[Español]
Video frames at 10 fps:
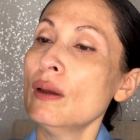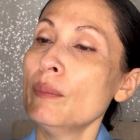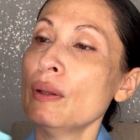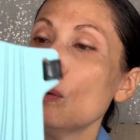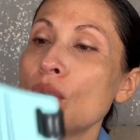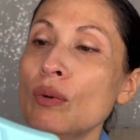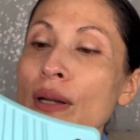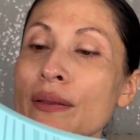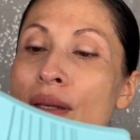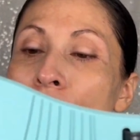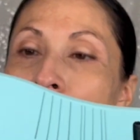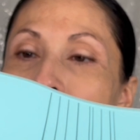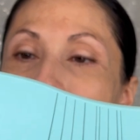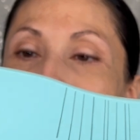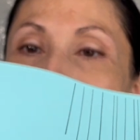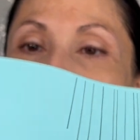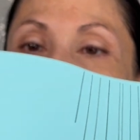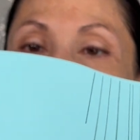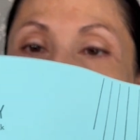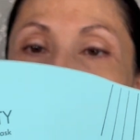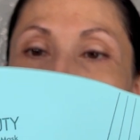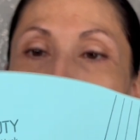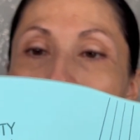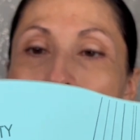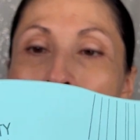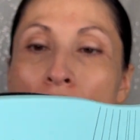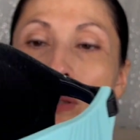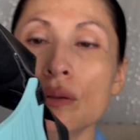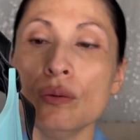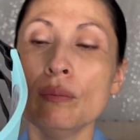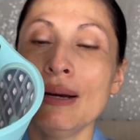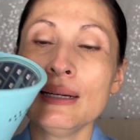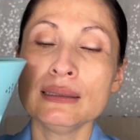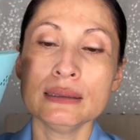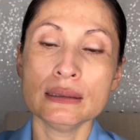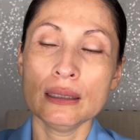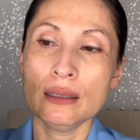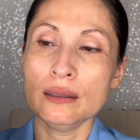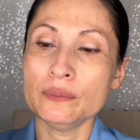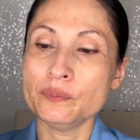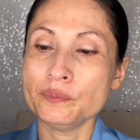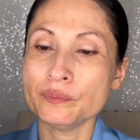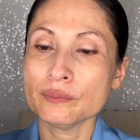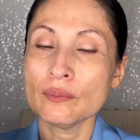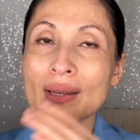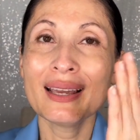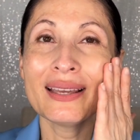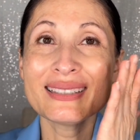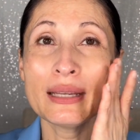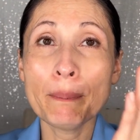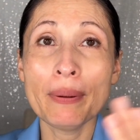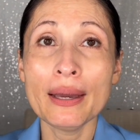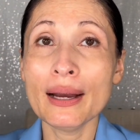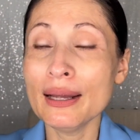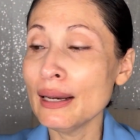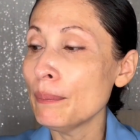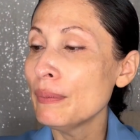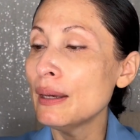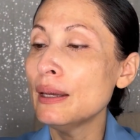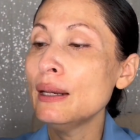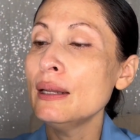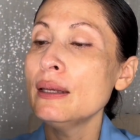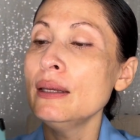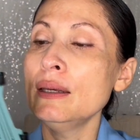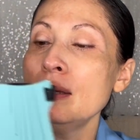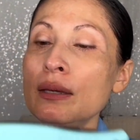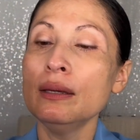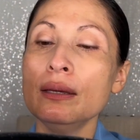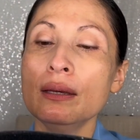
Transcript: Pero como les digo, esta, esta es un poquito más se pega en la piel y